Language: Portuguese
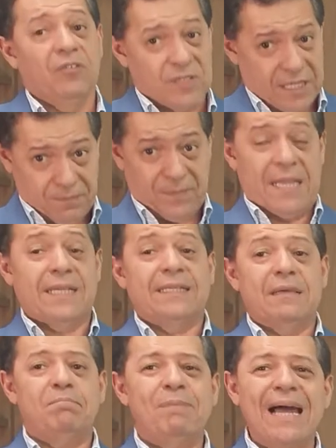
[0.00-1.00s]
Você tem que
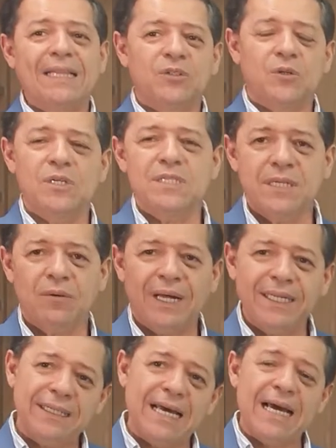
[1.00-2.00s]
ter padrões de
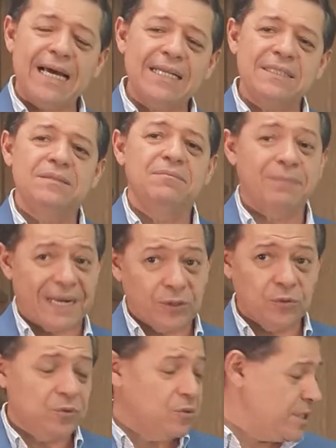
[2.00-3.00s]
qualidade para
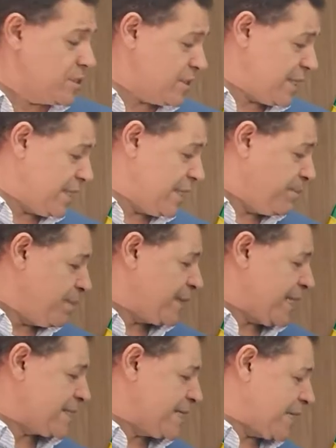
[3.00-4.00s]
tudo isso aí.
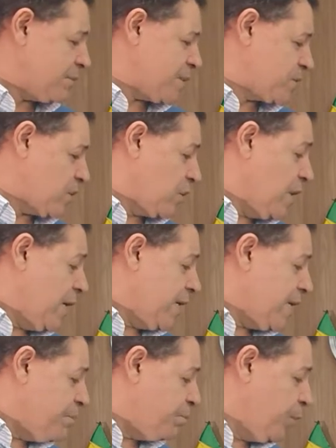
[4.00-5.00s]
Tá certo, pessoal?
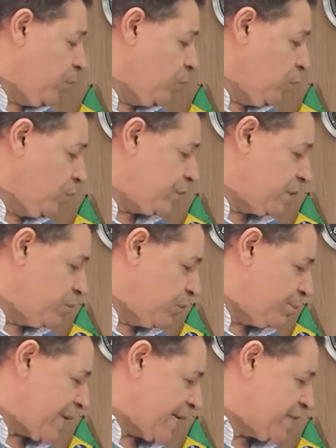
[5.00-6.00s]
E por
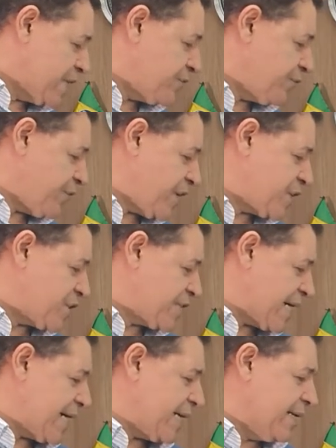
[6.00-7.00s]
último, para a gente
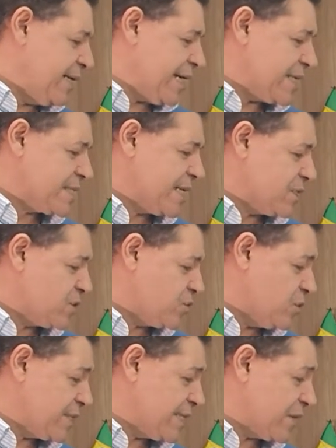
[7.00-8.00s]
fechar as
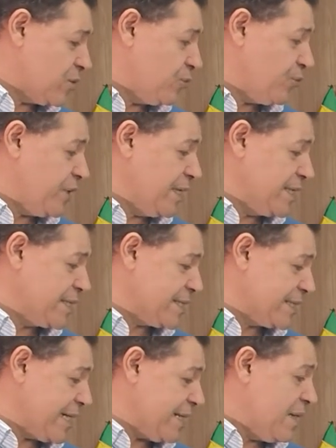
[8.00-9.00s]
questões da
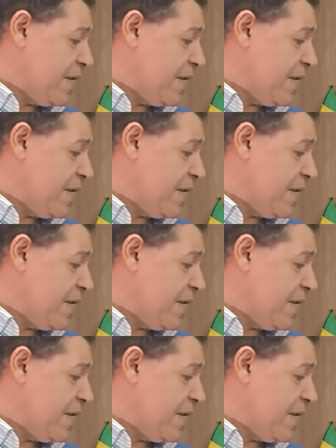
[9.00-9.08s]
confiança, tá?